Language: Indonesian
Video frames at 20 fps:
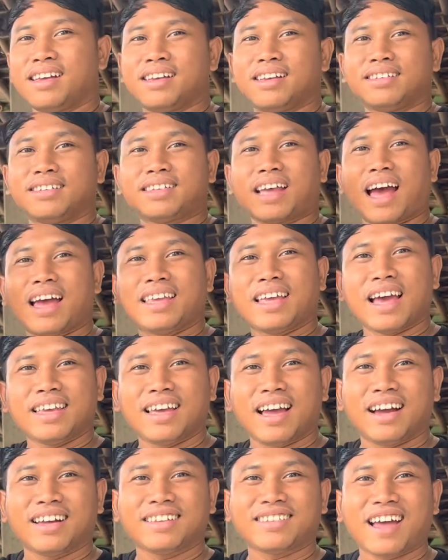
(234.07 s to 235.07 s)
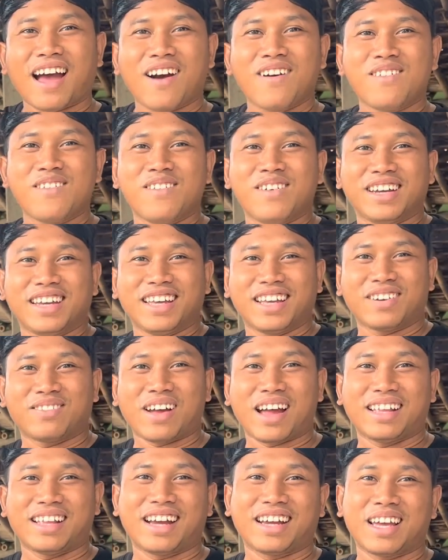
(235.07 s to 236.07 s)
saya yang tahu
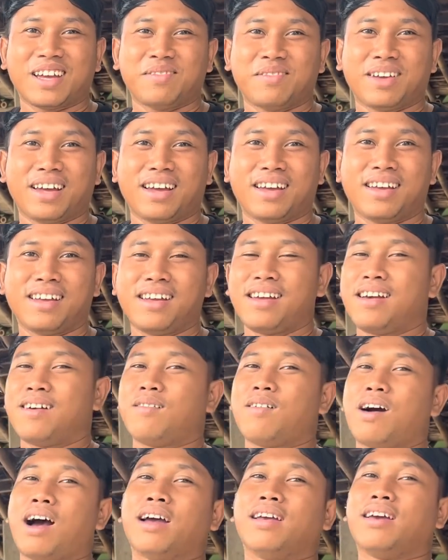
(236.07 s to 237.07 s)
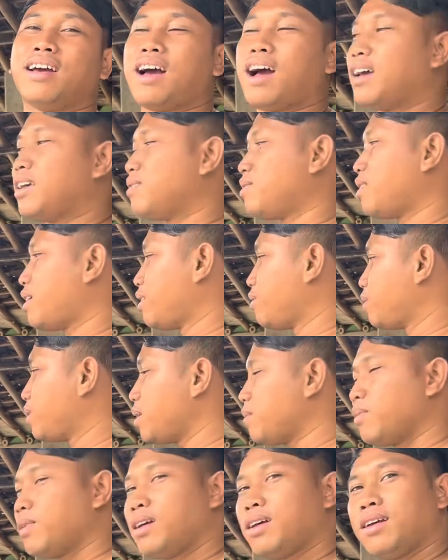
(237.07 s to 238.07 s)
Irfan Hakim ya ya Aifar
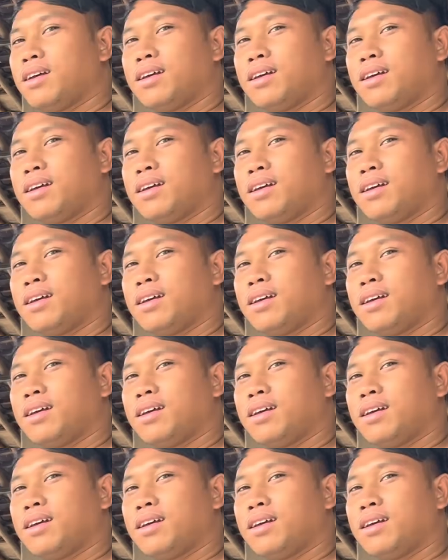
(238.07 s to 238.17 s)
Kim